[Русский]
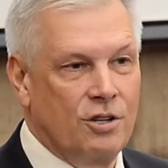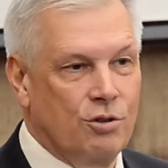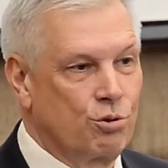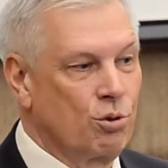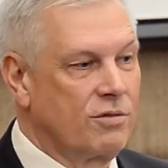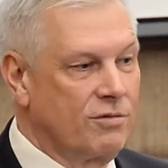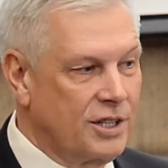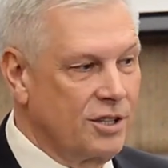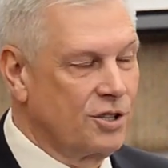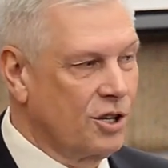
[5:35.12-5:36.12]
Но только в
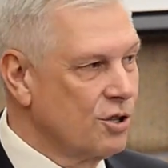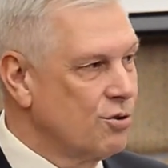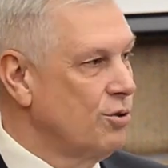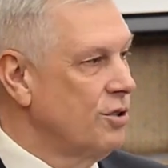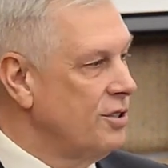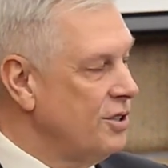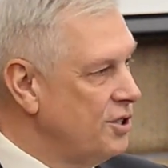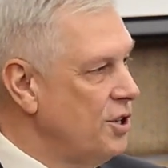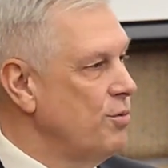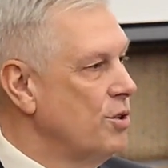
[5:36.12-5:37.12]
этой интеграционной
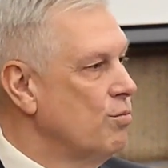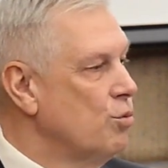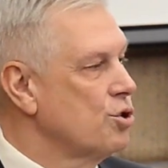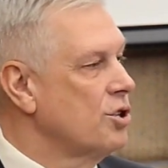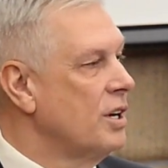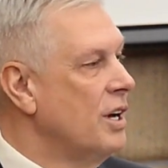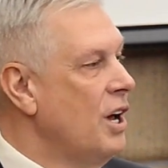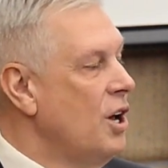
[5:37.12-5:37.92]
системе можно